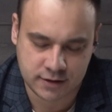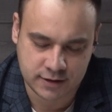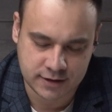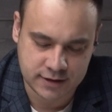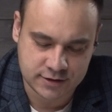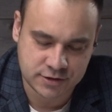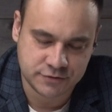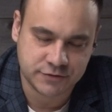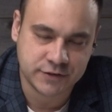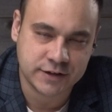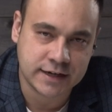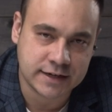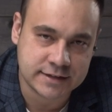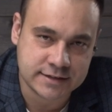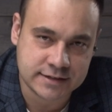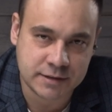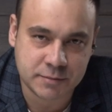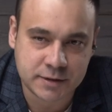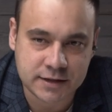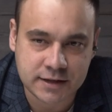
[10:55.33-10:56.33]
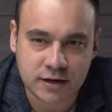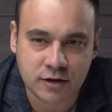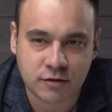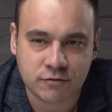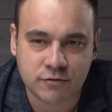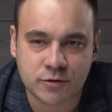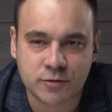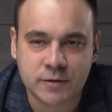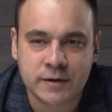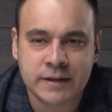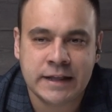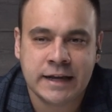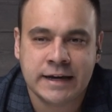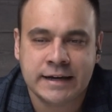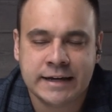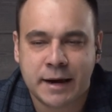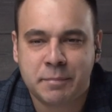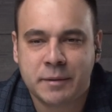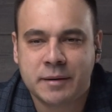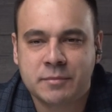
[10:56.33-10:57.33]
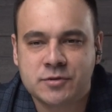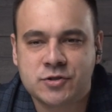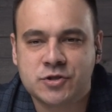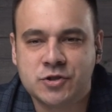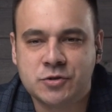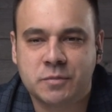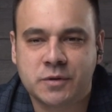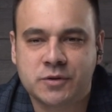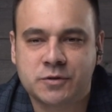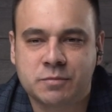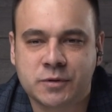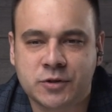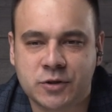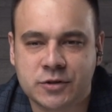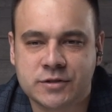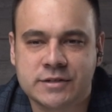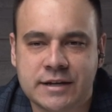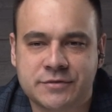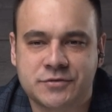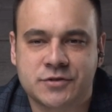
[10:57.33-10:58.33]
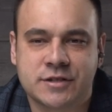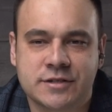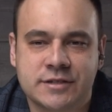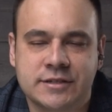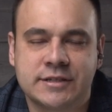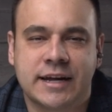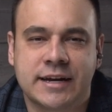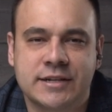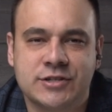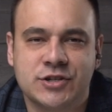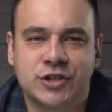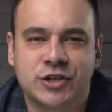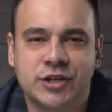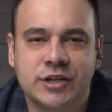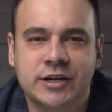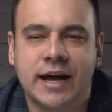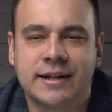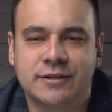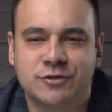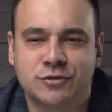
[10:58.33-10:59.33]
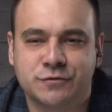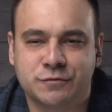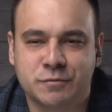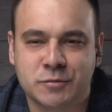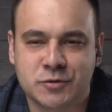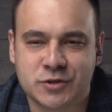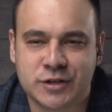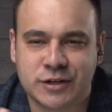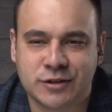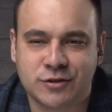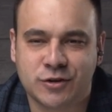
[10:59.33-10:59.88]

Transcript: klasyfikację medalową. Jak pan myśli, bo, bo to jest zawsze starcie gigantów. Można